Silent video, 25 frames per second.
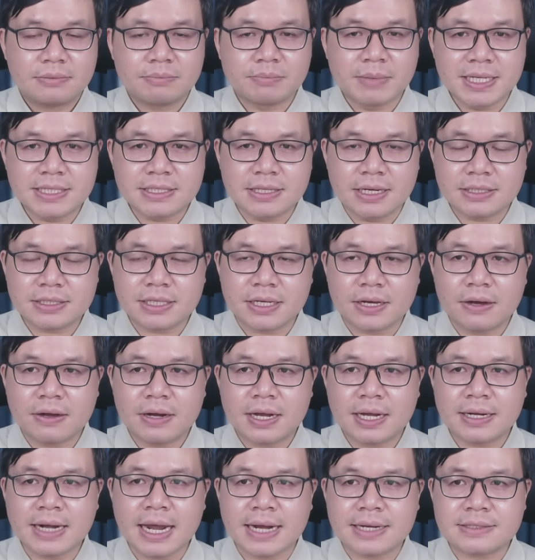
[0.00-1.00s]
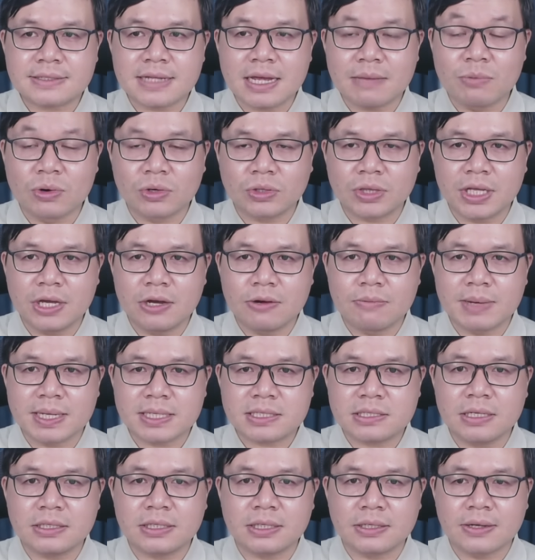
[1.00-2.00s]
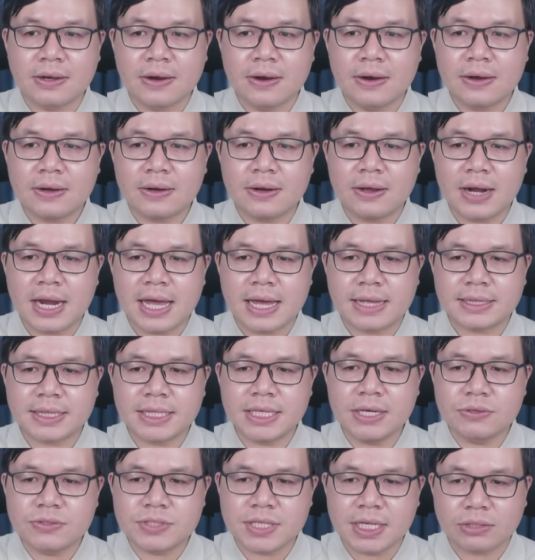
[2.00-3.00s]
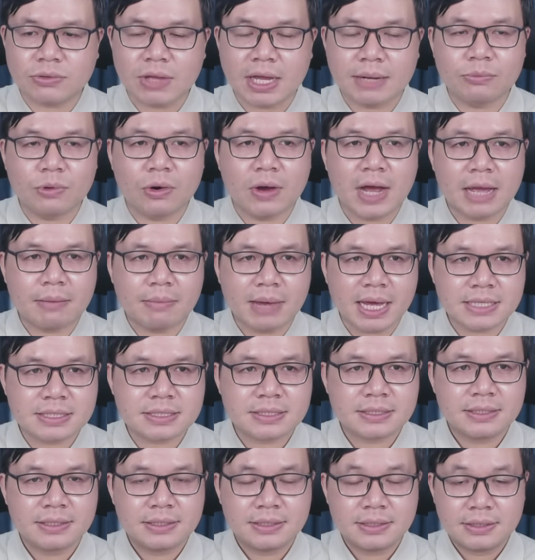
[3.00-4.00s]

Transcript: Bây giờ thì họ đang đặt ra mục tiêu mà chưa từng có đó là tiêu diệt toàn bộ Hamas.